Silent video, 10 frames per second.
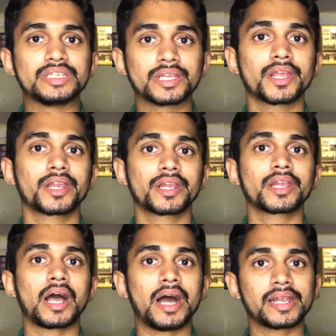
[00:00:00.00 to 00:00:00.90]
एरर एरर
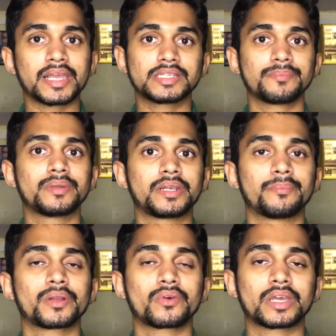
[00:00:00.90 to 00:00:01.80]
आ रहा है जब मैं
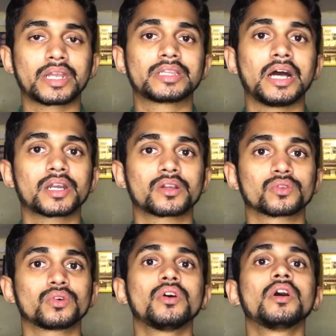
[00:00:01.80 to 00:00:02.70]
नंबर वगैरह डाल रहा हूँ
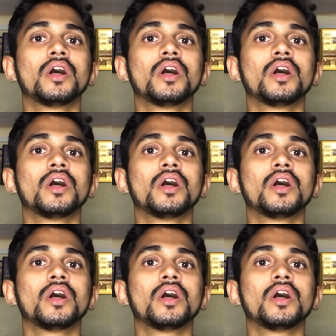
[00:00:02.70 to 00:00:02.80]
तो